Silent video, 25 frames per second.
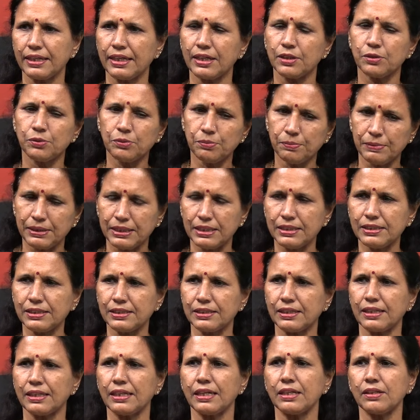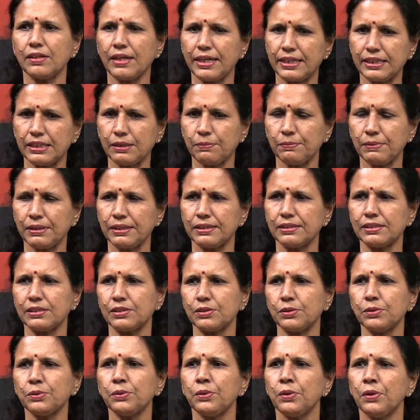అయ్యారు మినిస్టర్ అయ్యారు ఐటీ
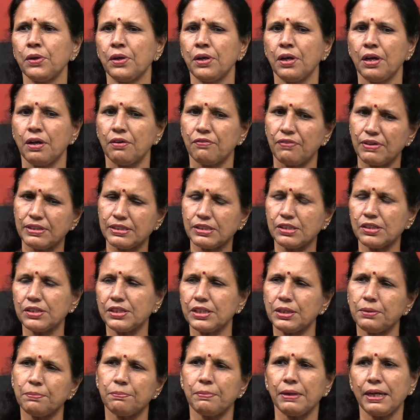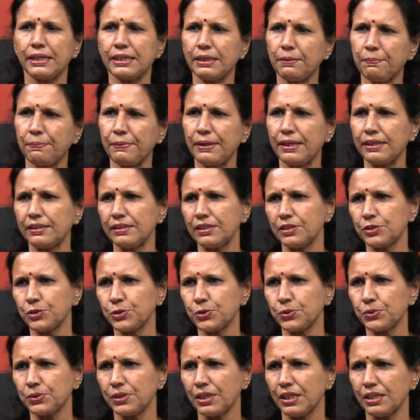మినిస్టరు ఫస్ట్ టర్మ్ బాగానే పేరు
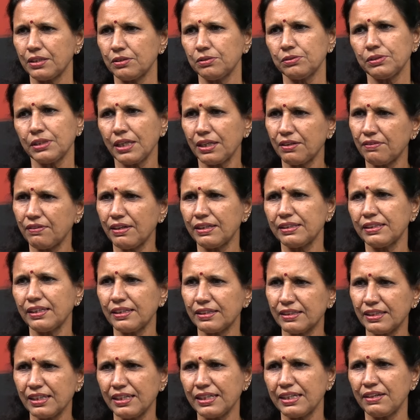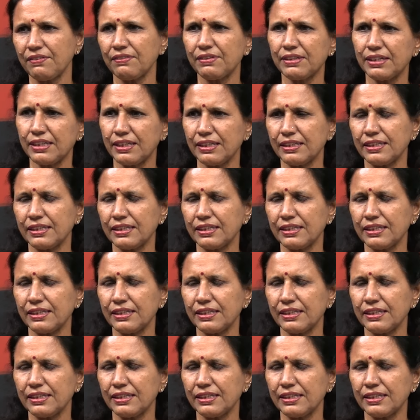తెచ్చుకున్నారు తర్వాత అంతా ఎవరి